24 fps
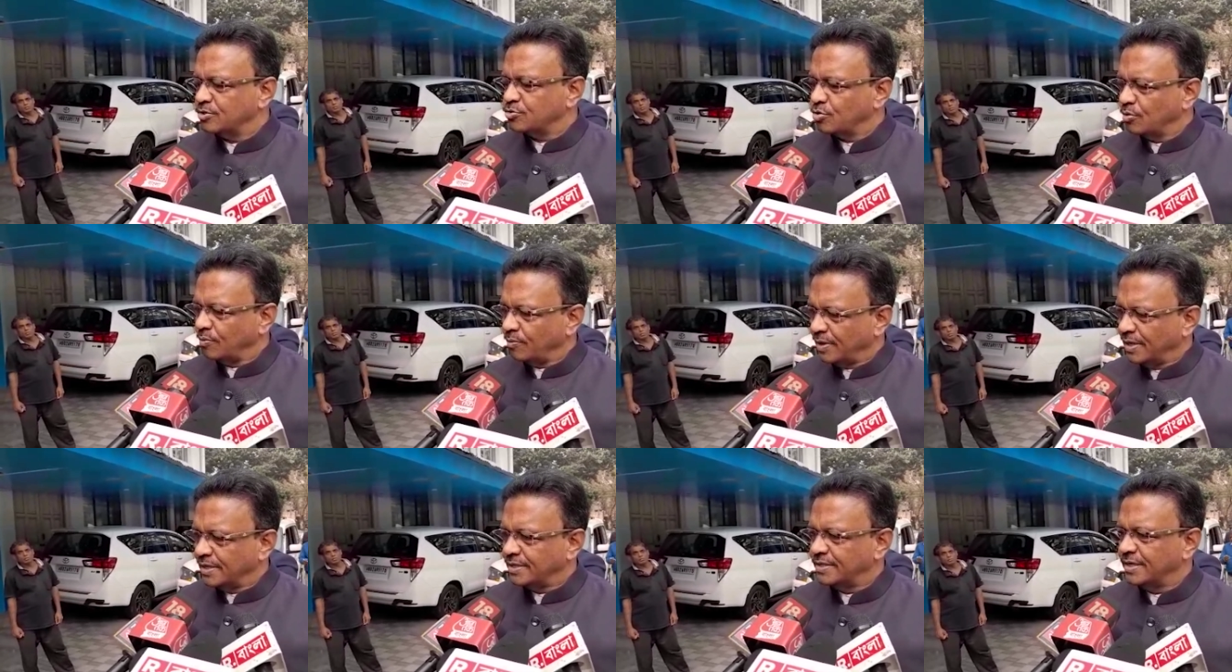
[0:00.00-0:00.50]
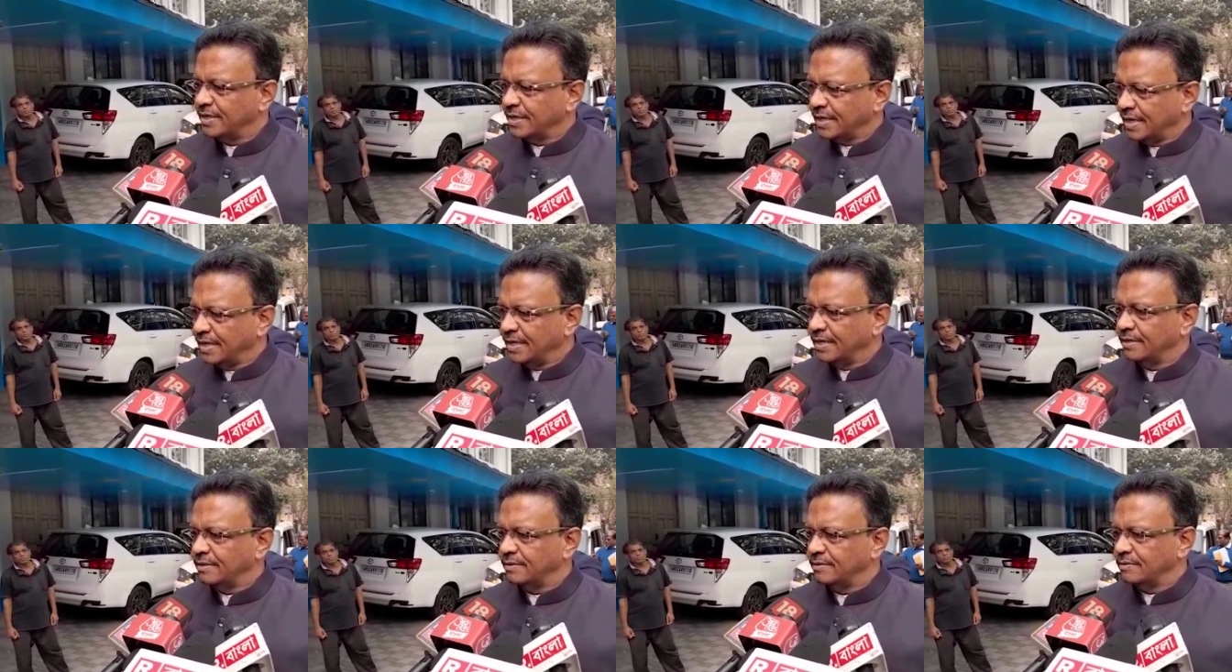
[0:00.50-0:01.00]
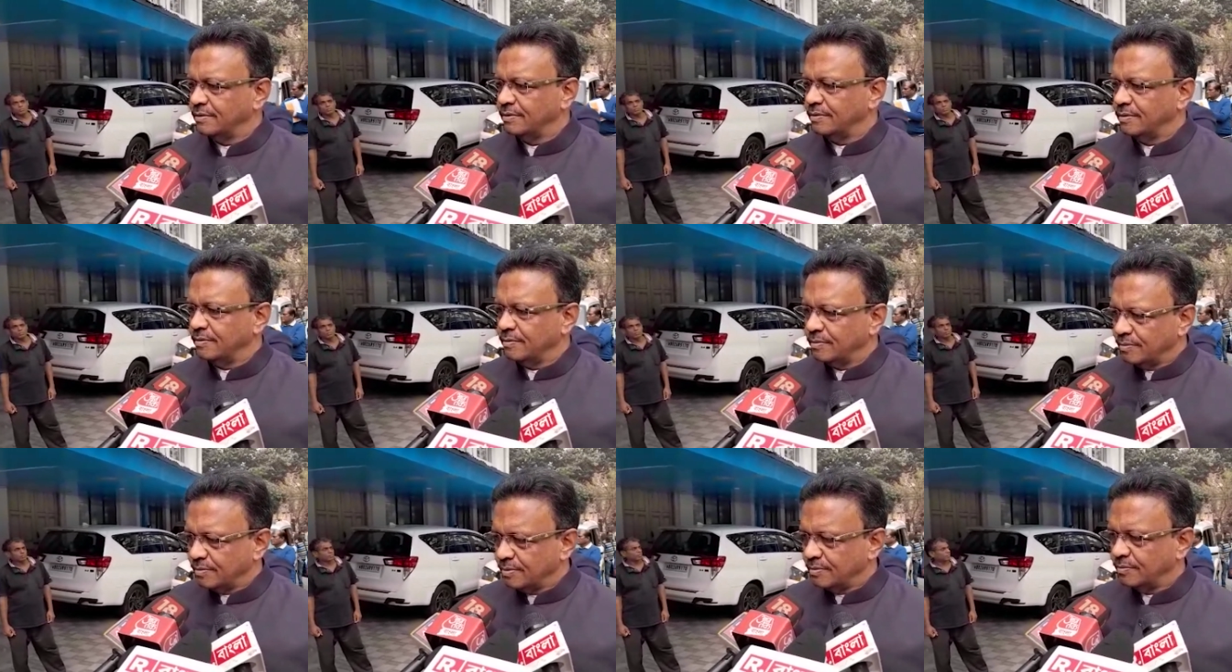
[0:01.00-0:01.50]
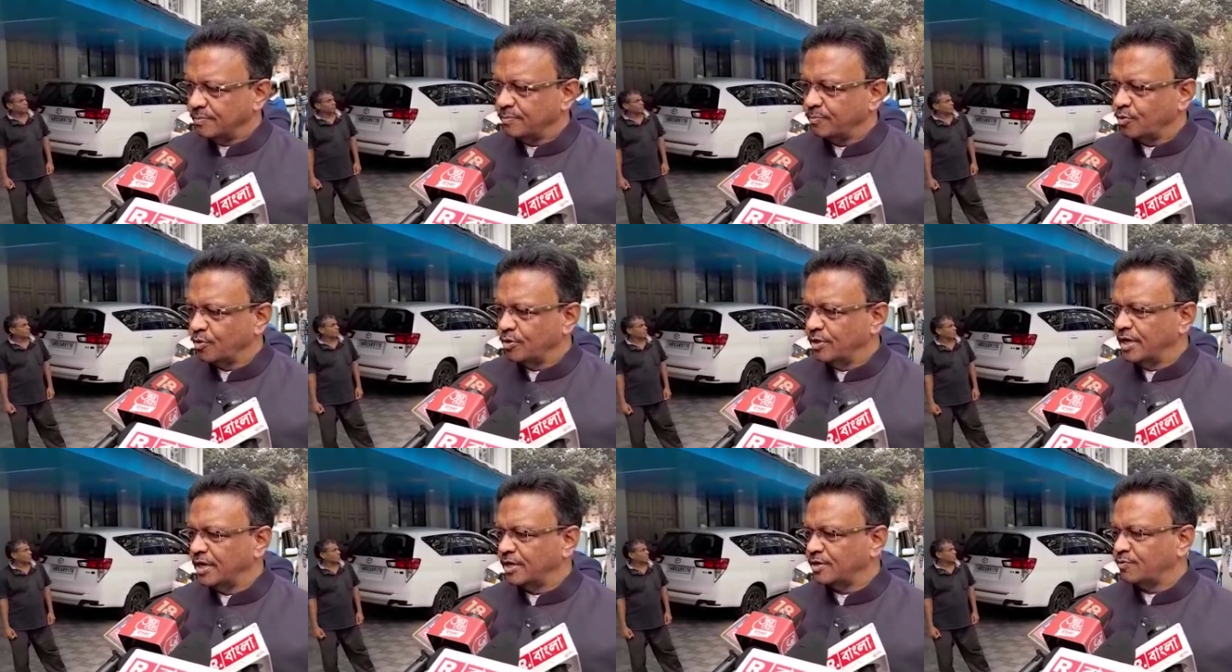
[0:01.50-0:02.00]
সময় থেকেই
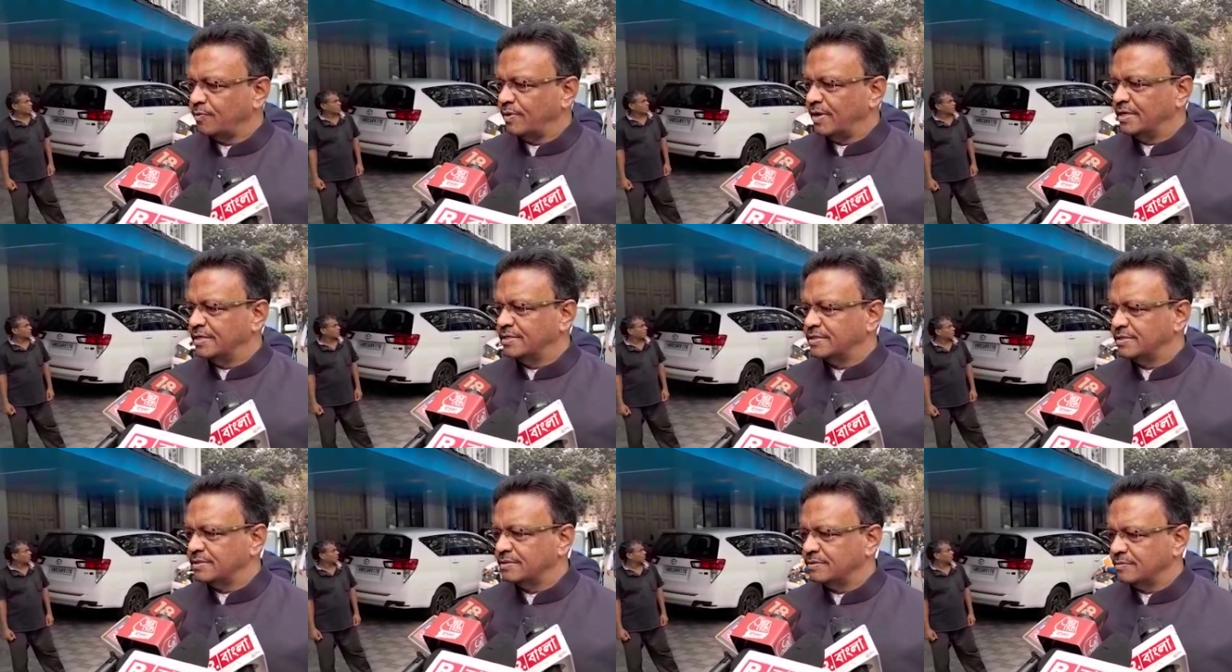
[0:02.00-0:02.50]
প্রজেক্ট ওয়াইজ